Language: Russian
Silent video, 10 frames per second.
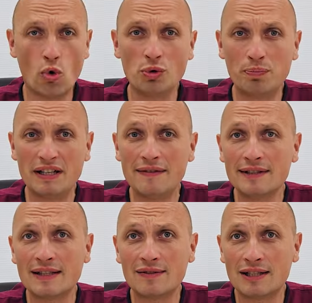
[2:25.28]
Он
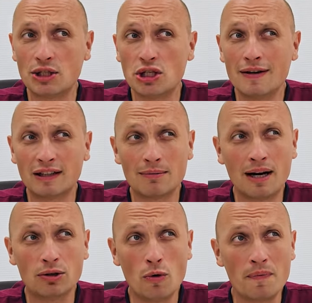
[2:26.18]
появился в 2009
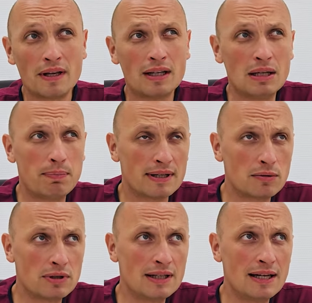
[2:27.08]
году и, по
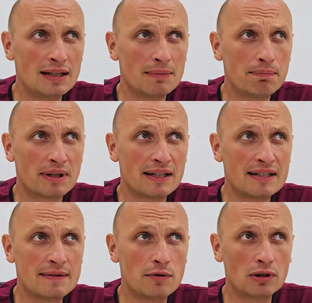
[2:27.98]
сути дела,
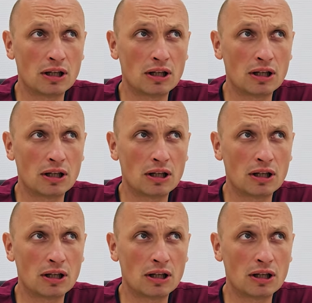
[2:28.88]
произвел